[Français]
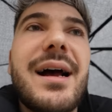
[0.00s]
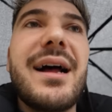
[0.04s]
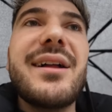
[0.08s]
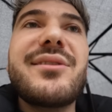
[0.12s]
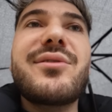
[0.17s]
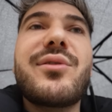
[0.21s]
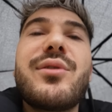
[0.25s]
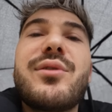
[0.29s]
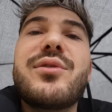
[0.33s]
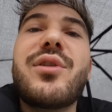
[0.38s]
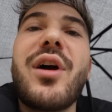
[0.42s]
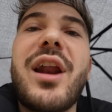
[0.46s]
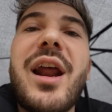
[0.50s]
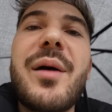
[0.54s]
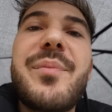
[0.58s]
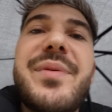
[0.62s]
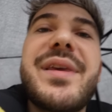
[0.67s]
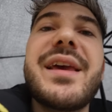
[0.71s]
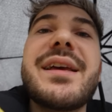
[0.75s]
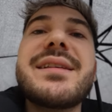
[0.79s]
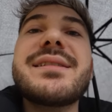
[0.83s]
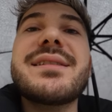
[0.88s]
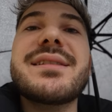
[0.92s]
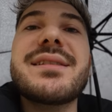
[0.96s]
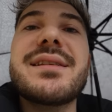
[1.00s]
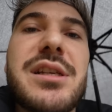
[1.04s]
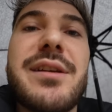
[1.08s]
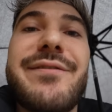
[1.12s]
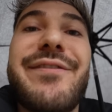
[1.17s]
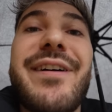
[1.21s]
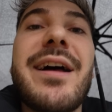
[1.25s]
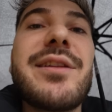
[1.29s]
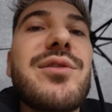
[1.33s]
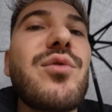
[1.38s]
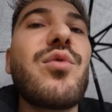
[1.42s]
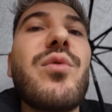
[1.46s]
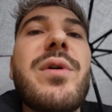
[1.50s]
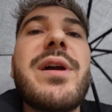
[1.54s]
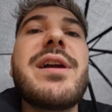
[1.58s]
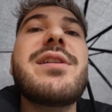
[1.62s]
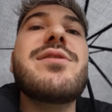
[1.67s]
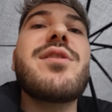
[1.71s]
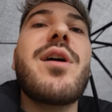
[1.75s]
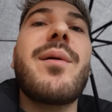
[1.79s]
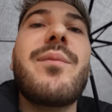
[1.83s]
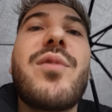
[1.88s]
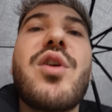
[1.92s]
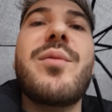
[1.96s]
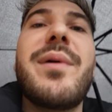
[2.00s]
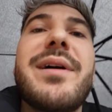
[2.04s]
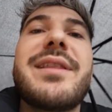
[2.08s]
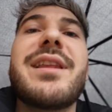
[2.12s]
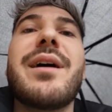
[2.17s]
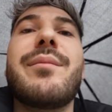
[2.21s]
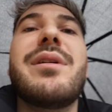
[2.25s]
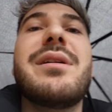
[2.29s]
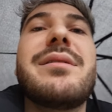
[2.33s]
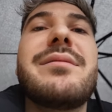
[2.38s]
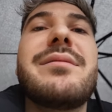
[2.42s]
un truc dans la pièce, j'ai fait un trou énorme dans ma table.